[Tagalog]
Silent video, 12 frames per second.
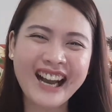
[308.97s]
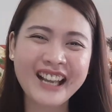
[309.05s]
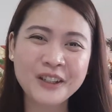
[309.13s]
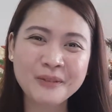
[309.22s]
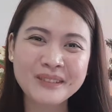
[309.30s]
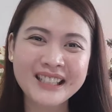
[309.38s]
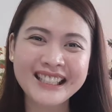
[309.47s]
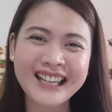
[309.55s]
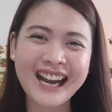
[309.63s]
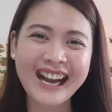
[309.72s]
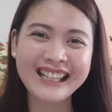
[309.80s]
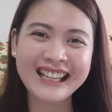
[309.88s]
I hope na
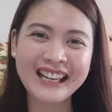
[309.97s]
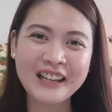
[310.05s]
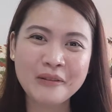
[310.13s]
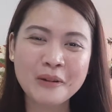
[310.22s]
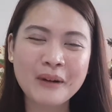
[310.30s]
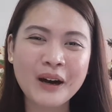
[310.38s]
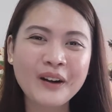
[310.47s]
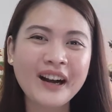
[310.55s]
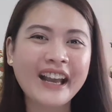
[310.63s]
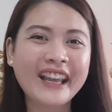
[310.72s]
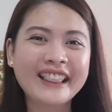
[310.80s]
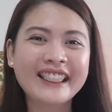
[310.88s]
aalala mo pa ako
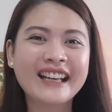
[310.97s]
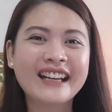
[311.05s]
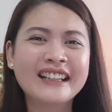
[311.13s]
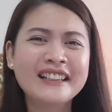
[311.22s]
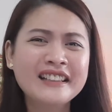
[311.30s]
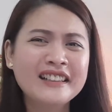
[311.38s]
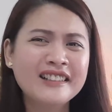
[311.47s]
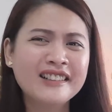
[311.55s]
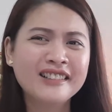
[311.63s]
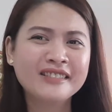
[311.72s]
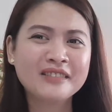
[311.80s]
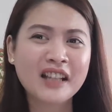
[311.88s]
kahit na
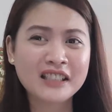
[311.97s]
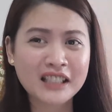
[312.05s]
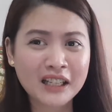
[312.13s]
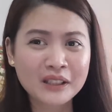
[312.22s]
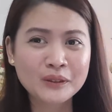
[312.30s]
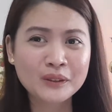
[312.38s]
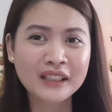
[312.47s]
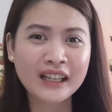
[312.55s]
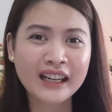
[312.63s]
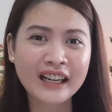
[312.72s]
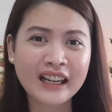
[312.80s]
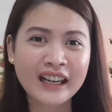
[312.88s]
nasa Laguna
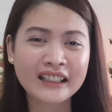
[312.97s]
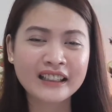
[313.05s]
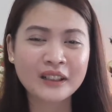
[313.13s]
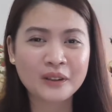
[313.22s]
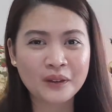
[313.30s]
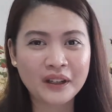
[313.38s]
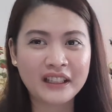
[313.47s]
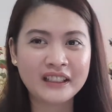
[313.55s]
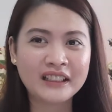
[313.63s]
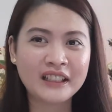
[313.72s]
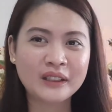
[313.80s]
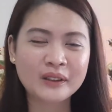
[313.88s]
ka at ako ay
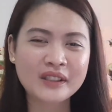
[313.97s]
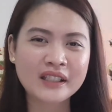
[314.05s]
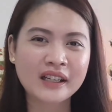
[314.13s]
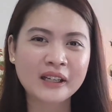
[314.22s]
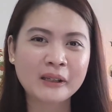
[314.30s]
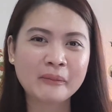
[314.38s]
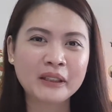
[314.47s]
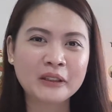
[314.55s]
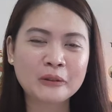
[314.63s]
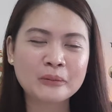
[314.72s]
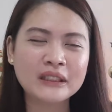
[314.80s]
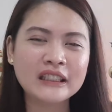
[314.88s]
nandito sa
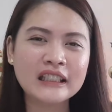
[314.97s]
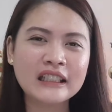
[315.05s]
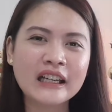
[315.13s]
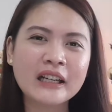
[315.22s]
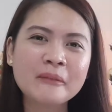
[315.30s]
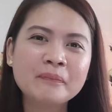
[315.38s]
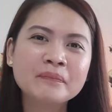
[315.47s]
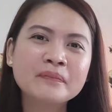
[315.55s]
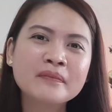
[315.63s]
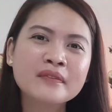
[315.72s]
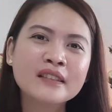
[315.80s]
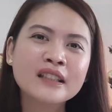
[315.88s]
Metro Manila
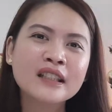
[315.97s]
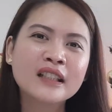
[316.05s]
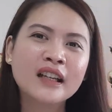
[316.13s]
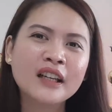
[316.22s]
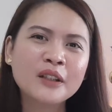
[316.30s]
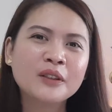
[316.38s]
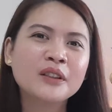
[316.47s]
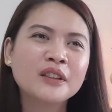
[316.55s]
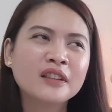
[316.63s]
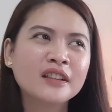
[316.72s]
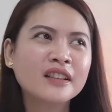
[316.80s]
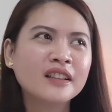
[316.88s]

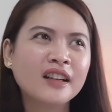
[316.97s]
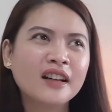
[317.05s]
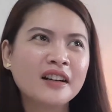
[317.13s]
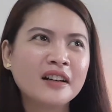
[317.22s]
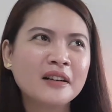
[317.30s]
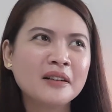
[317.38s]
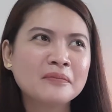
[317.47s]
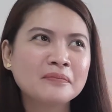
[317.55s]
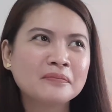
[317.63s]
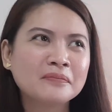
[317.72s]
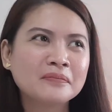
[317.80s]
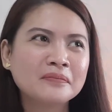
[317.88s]
ayun, uh,
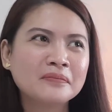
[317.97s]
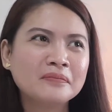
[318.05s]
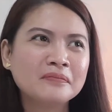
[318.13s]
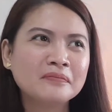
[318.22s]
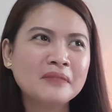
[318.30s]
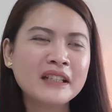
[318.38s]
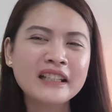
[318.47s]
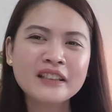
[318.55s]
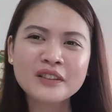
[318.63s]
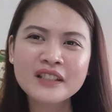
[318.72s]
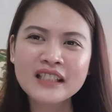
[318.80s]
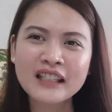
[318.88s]

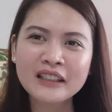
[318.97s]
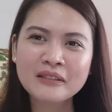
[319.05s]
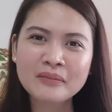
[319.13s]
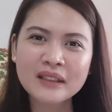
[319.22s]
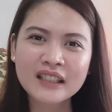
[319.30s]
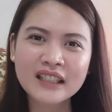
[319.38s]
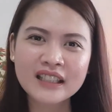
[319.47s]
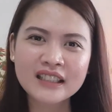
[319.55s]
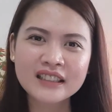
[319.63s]
mayroon silang mga,